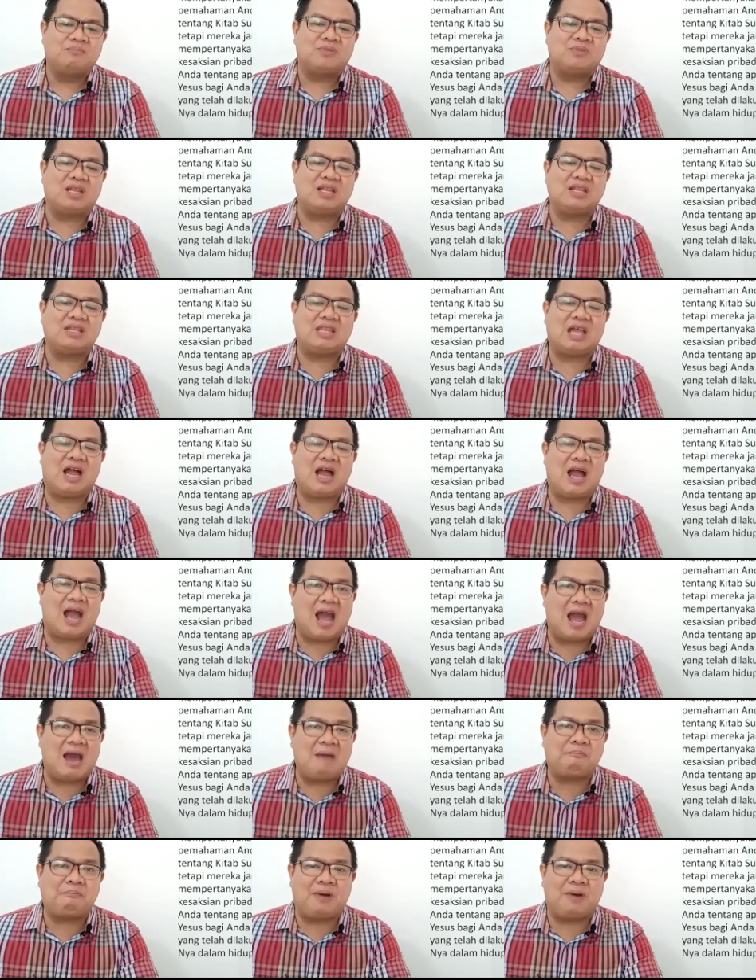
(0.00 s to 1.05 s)
tentang
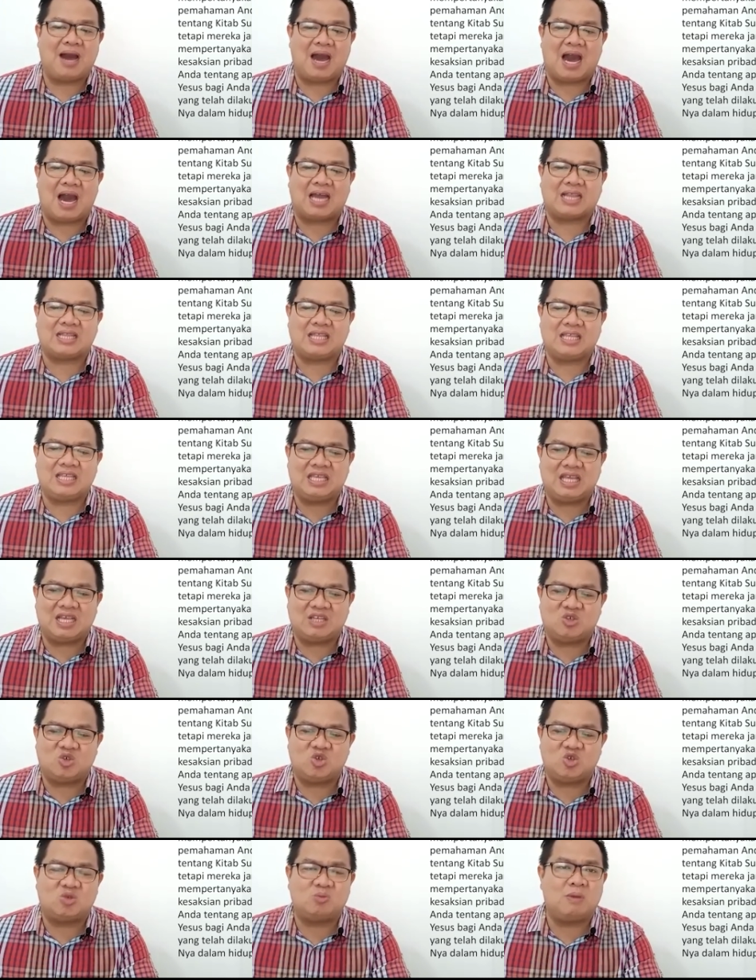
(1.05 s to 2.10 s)
apa arti
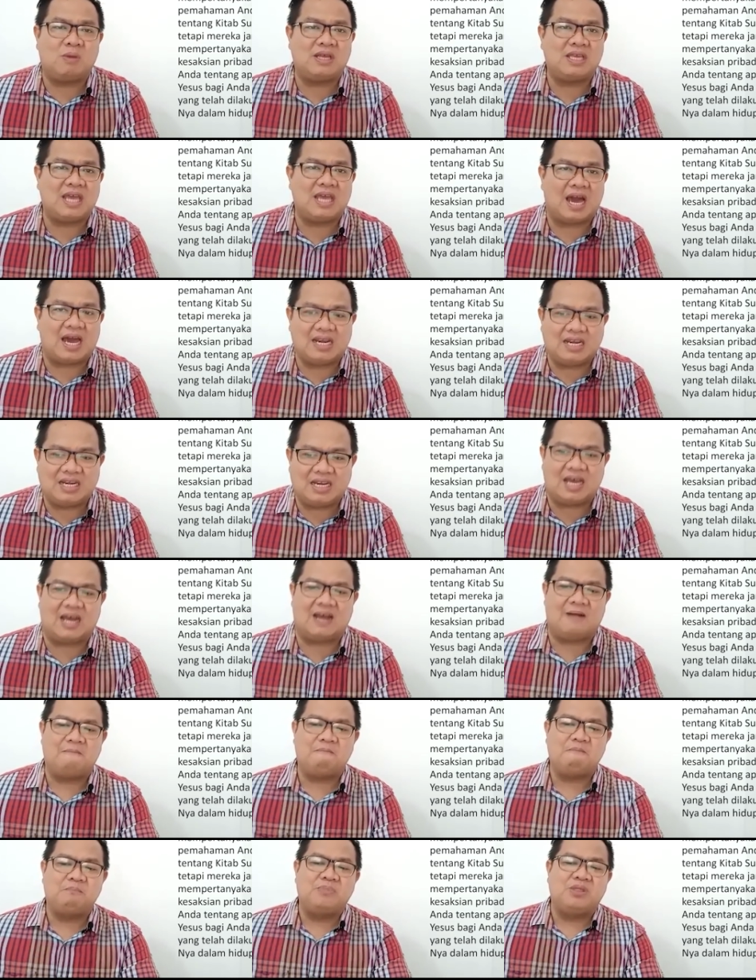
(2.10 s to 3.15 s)
Yesus bagi
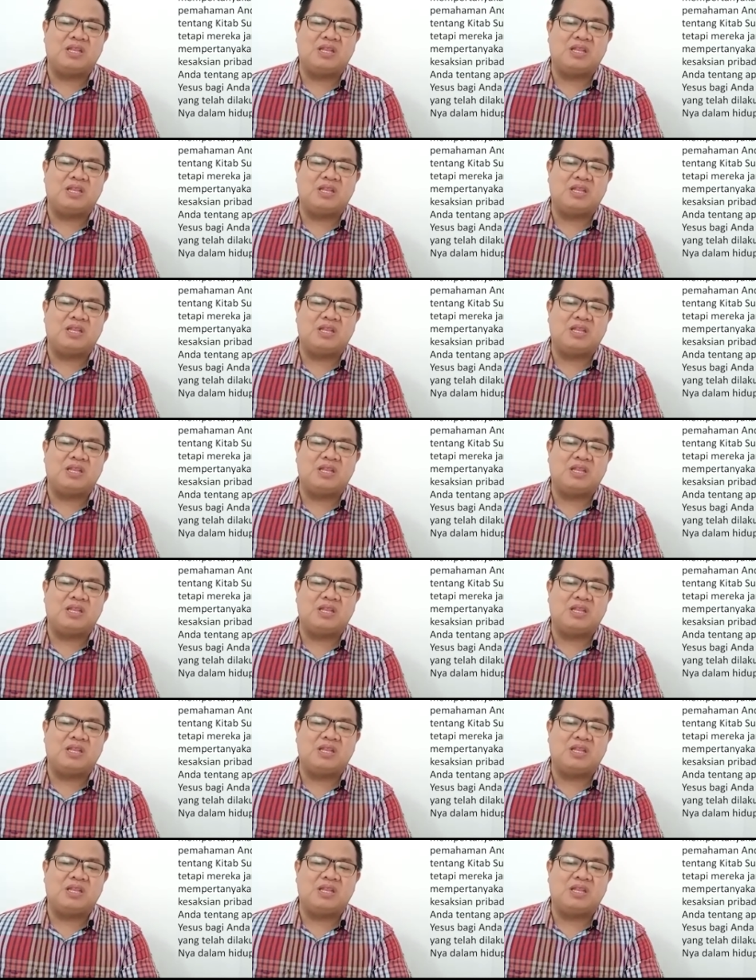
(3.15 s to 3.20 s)
Anda